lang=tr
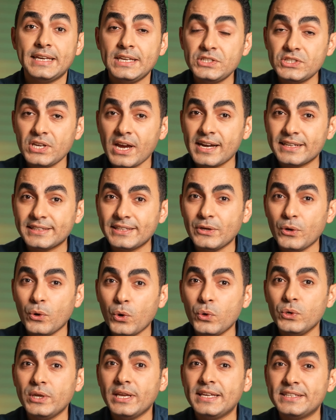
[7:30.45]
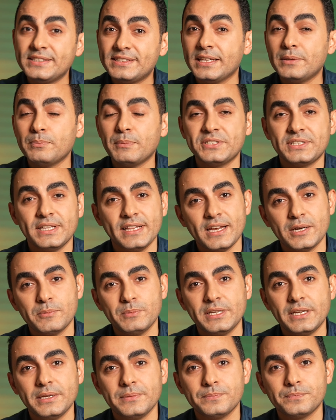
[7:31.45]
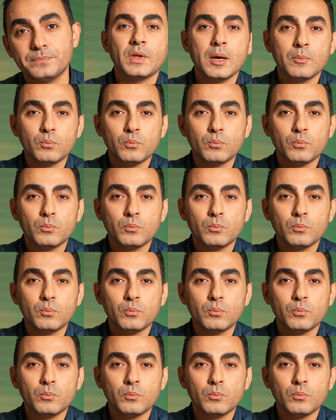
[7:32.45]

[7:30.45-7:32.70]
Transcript: İçeride öyle hissetmeseler bile.